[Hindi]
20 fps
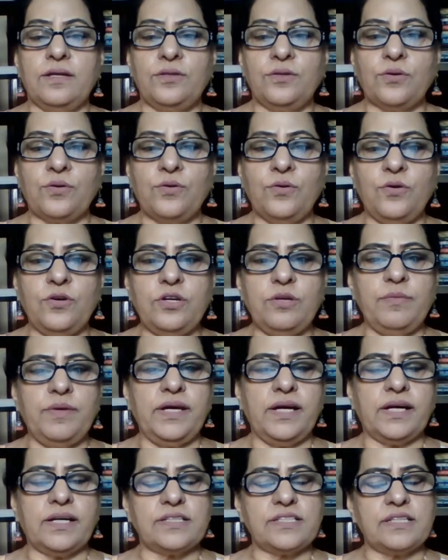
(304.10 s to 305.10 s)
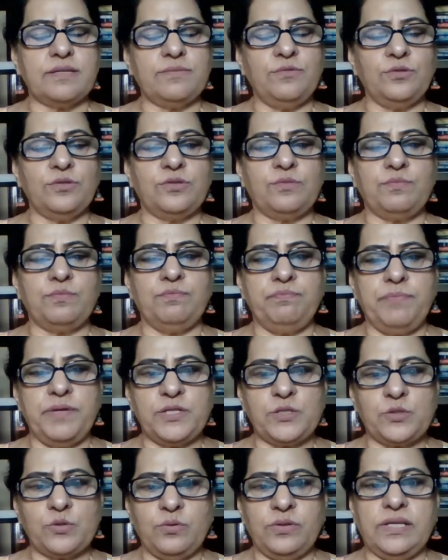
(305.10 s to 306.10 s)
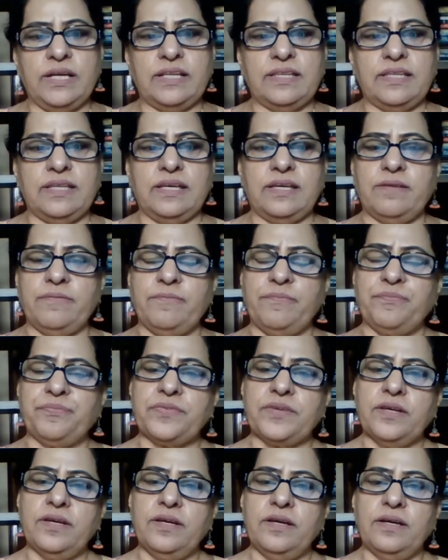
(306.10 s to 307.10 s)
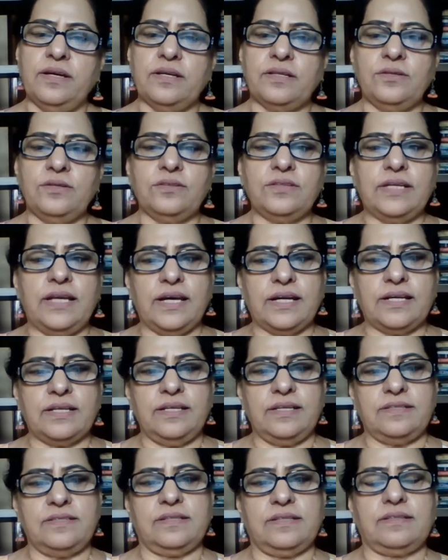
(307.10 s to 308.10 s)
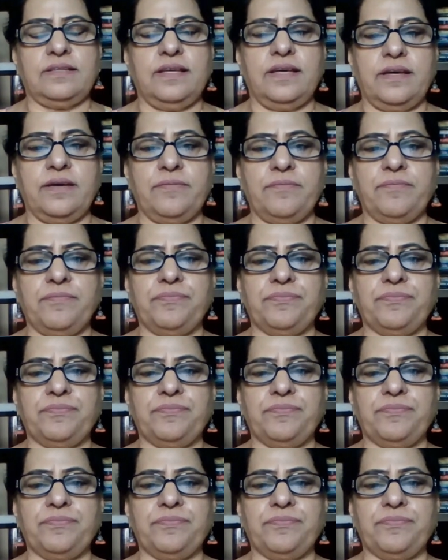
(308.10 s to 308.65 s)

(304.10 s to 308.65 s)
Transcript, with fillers: तो कोर्ट में अगर सबूत पेश हो जाते हैं तो तलाक ले सकते हैं